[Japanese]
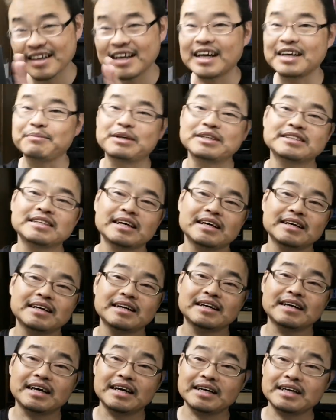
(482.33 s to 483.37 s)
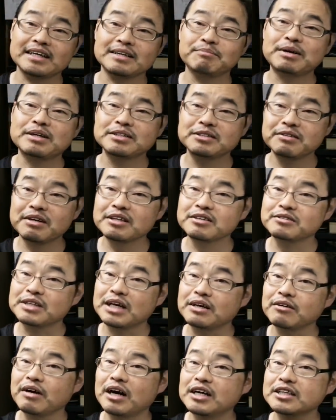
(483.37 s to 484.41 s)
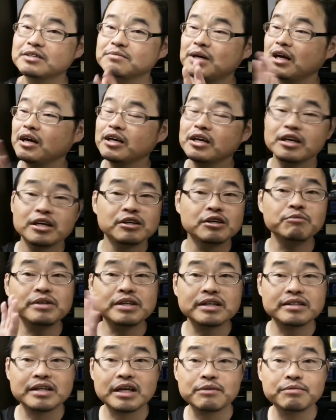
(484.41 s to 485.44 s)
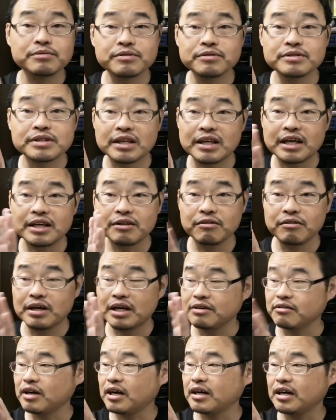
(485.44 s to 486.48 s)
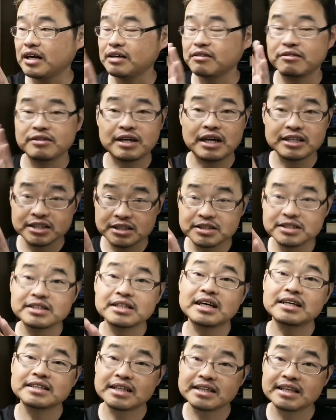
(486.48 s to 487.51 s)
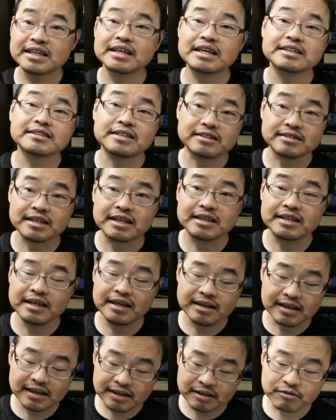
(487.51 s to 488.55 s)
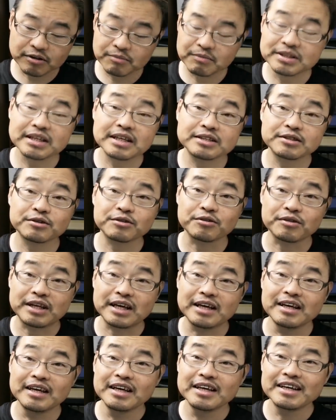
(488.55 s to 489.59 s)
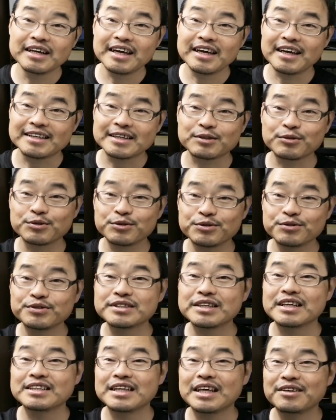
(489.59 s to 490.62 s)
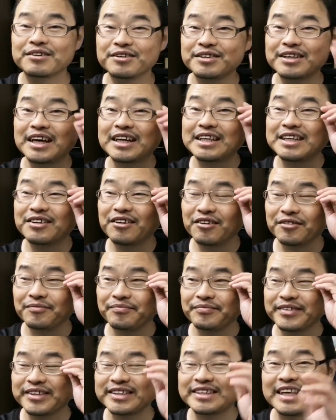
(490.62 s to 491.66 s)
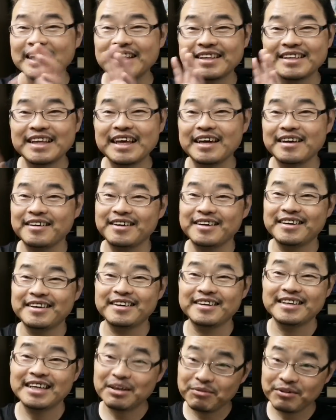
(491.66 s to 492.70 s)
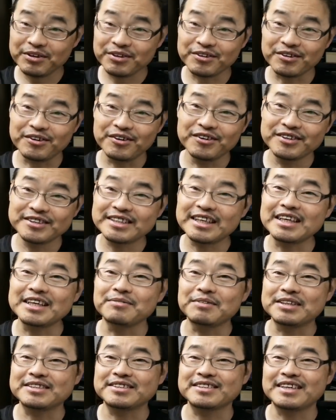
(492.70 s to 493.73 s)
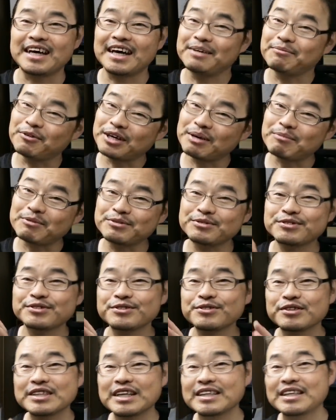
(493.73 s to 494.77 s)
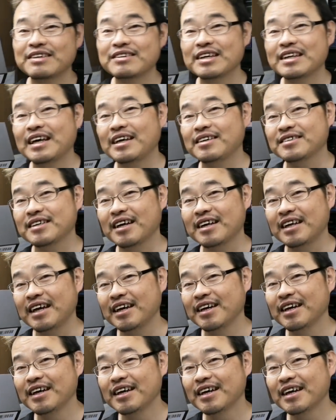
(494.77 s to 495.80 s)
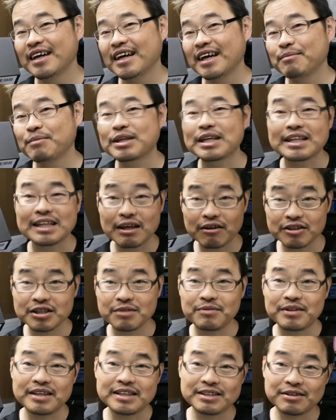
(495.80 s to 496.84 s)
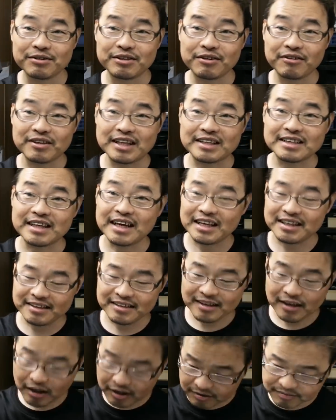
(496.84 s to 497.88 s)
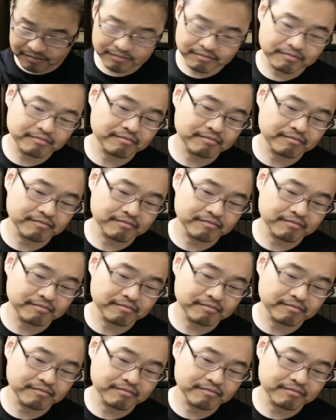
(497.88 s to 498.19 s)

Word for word: 買いました。はい。まあ、いわゆる、あの、発売、ユミレジ F2 じゃないよ。あの、あの、発、市販されたやつですからね。はい。これまたちょっとね、えー、サトチュンチャンネルなりの視点で、レビューをしていきます。はい。もうやっぱ普通のチャンネルじゃないですからね。えー、まだ楽しみにしておいてください。はい。